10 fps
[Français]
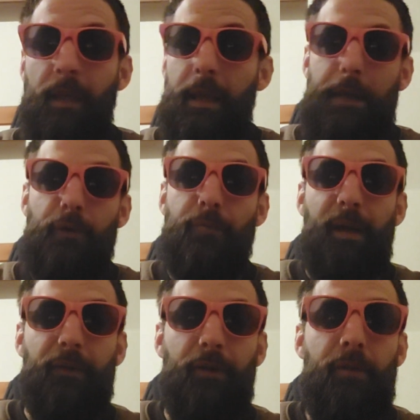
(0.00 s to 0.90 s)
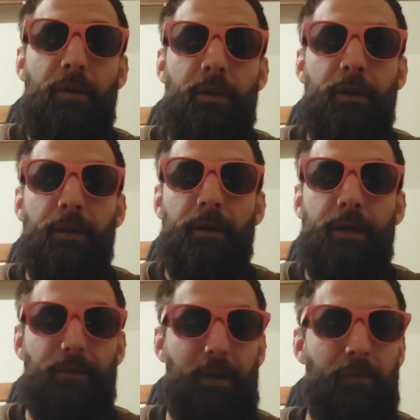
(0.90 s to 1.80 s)
et une autre personne
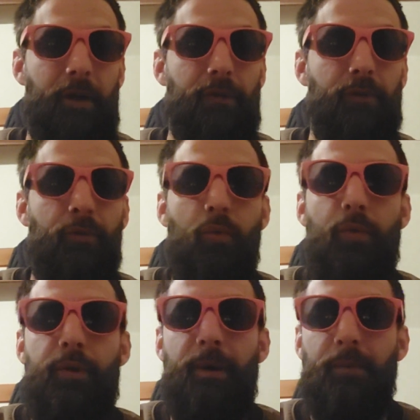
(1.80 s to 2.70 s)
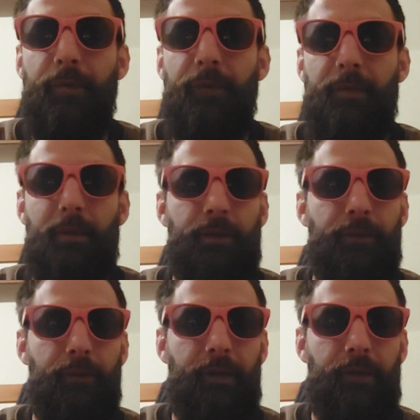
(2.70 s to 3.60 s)
qui va avoir une trouille pas possible
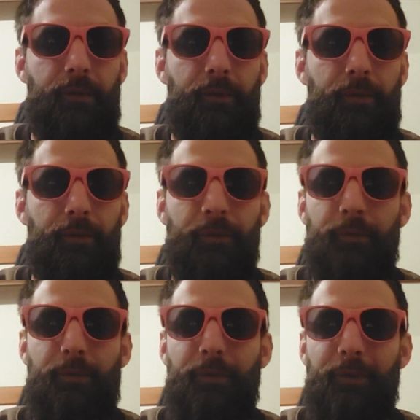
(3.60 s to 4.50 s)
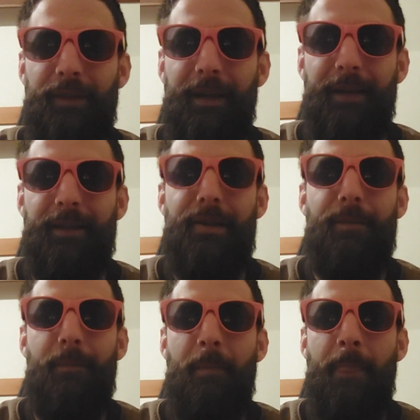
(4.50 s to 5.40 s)
de cette, euh, de araignée,
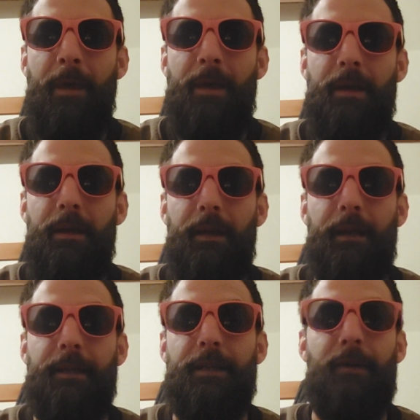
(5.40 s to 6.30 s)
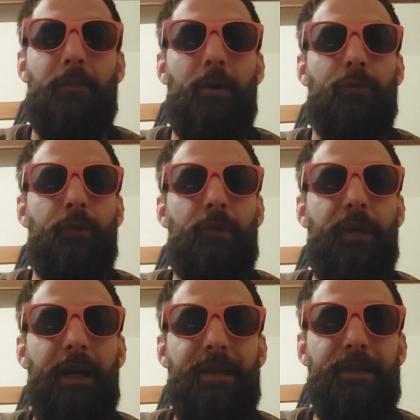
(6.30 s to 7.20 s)
et qui va avoir du
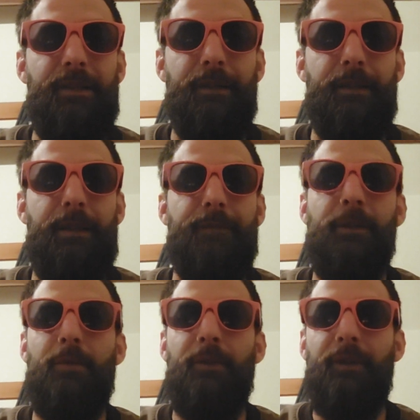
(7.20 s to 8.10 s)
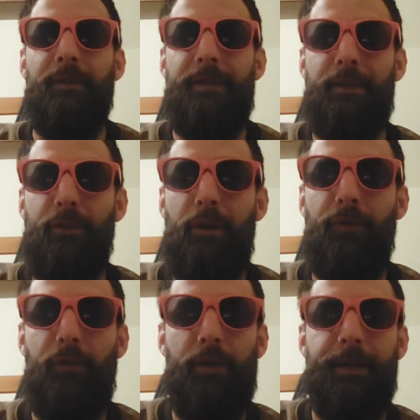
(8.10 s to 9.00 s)
stress, et qui va commencer à détruire
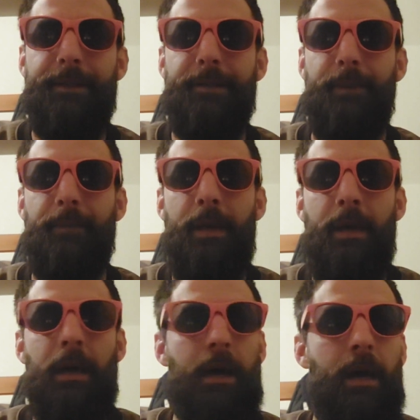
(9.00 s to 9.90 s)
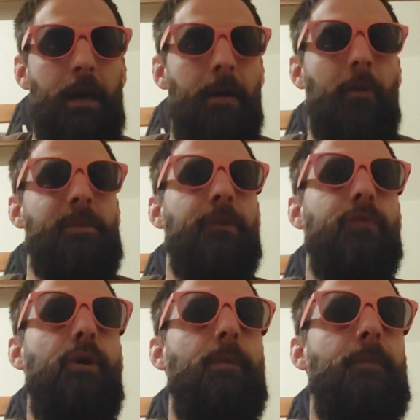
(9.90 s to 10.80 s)
son organisme. Bien
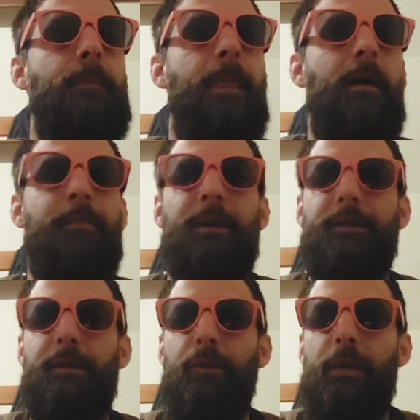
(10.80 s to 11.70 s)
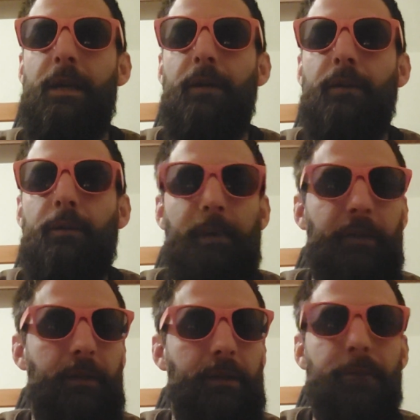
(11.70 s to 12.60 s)
sûr, elle va pas le détruire,
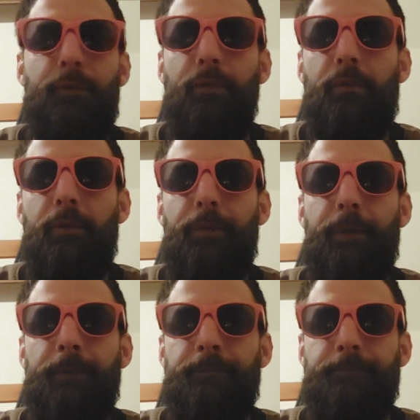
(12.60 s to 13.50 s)
parce qu'elle l'a vu deux secondes.